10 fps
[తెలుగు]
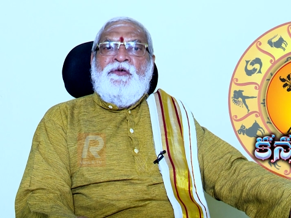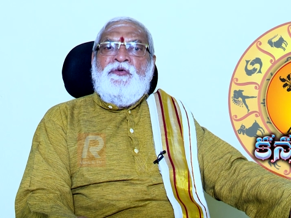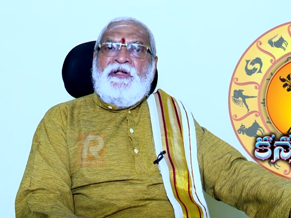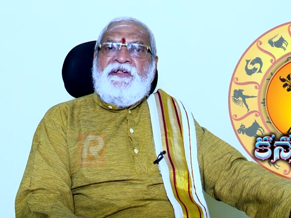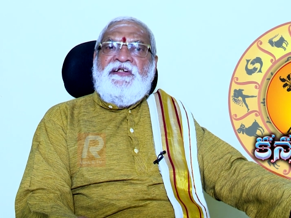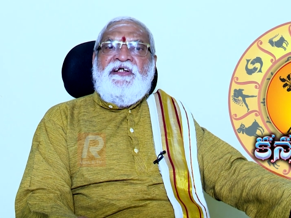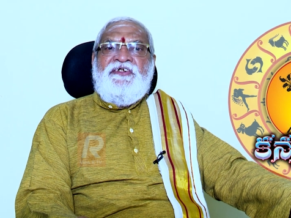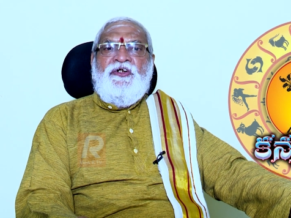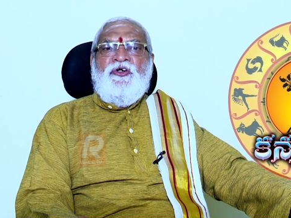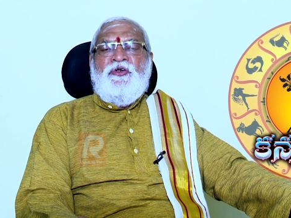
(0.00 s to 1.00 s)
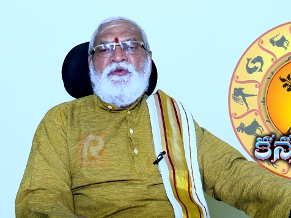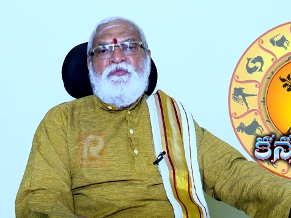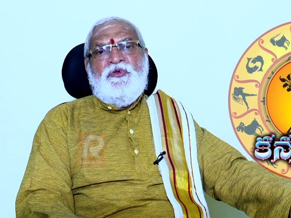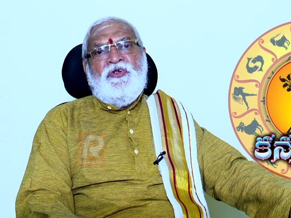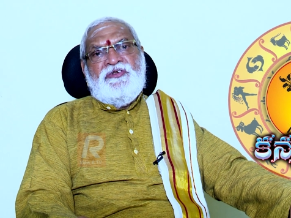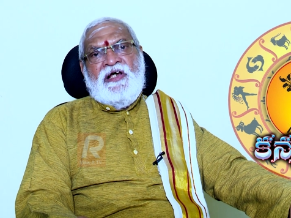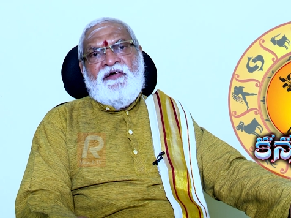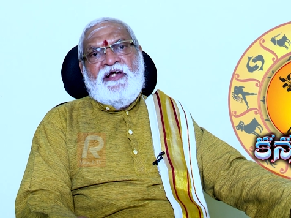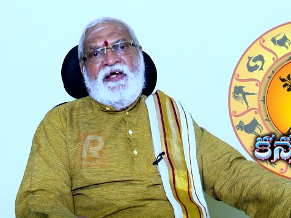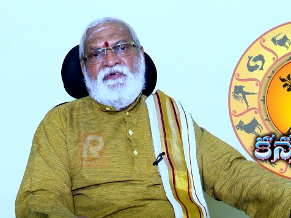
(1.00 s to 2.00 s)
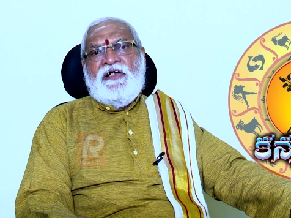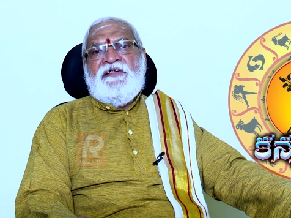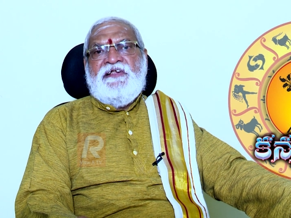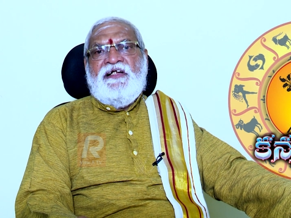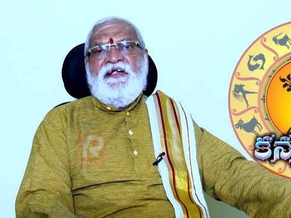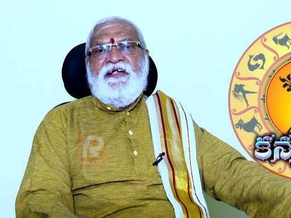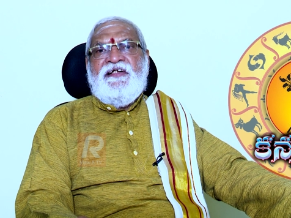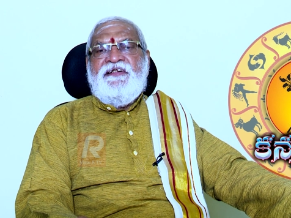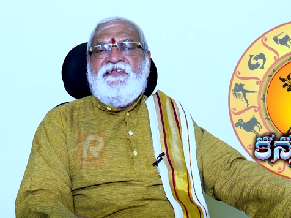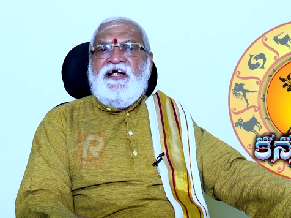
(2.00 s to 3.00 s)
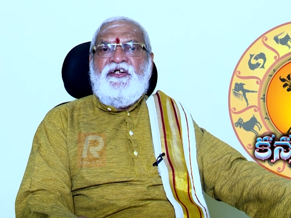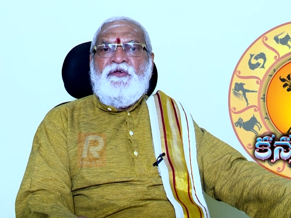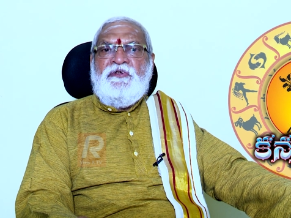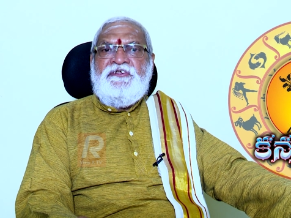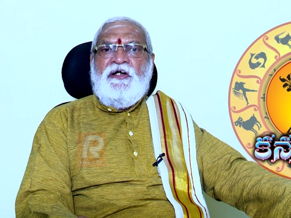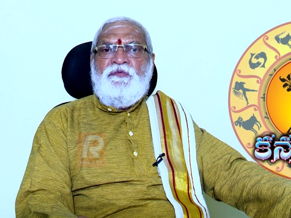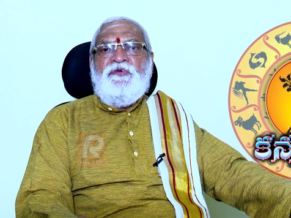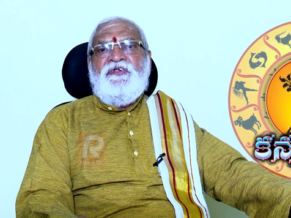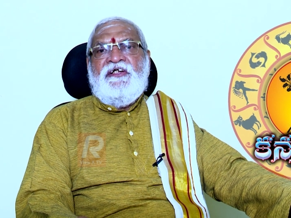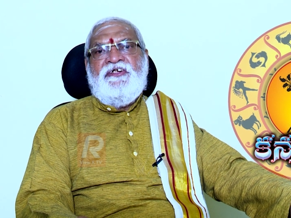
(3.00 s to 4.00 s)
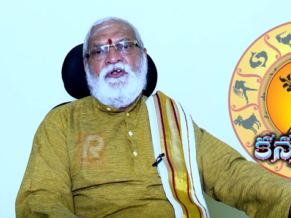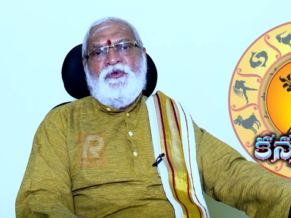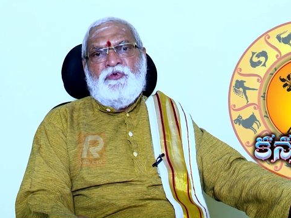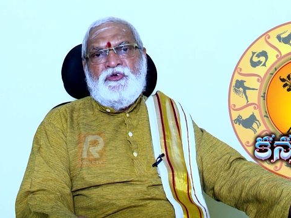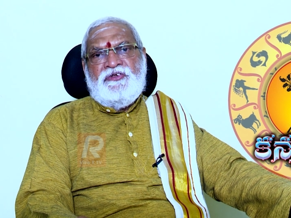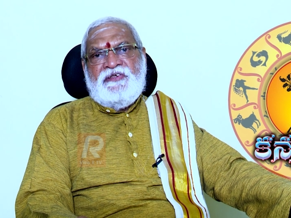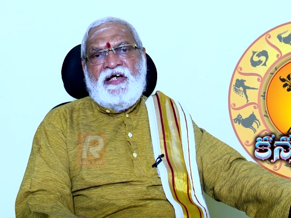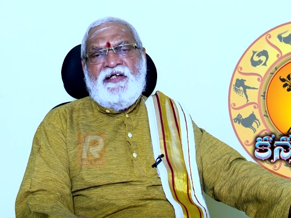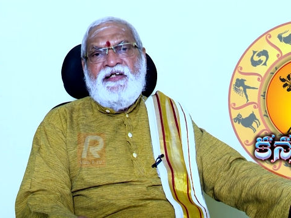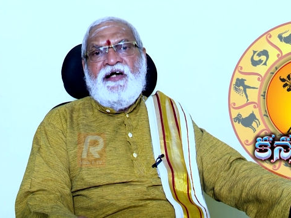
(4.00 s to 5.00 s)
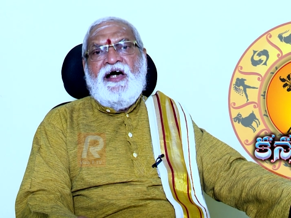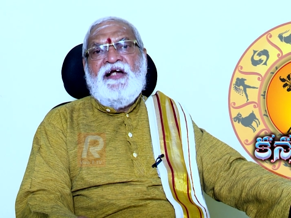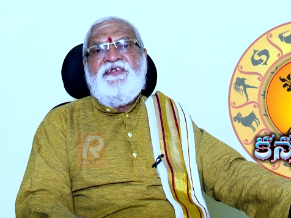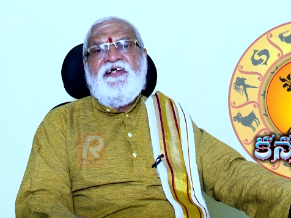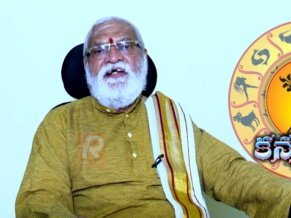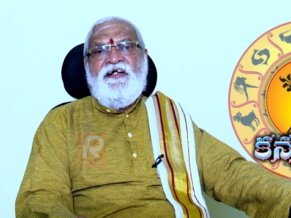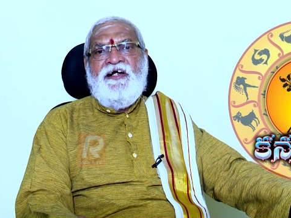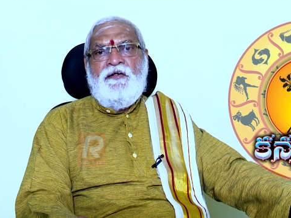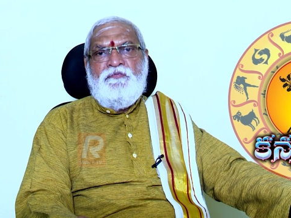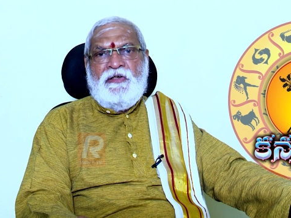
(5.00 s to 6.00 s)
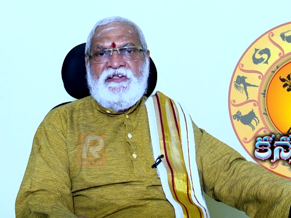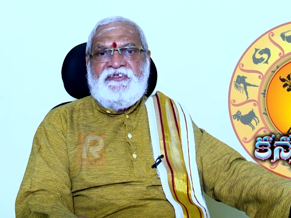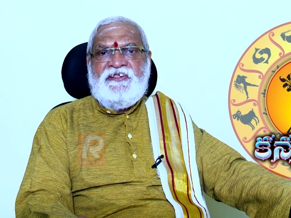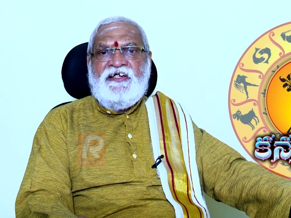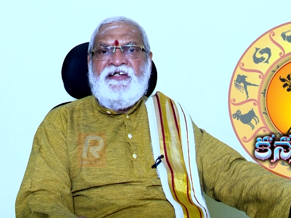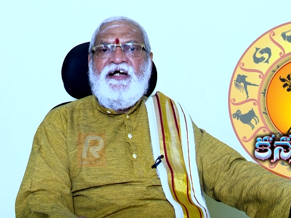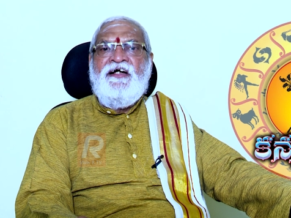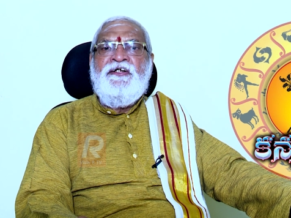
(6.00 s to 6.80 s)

ఉన్నత దశలో ముందుకు సాగే అవకాశాలున్నాయి దాంట్లో మంచి అభివృద్ధి దశలో ముందుకు సాగి ఆర్థికంగా బలిష్టంగా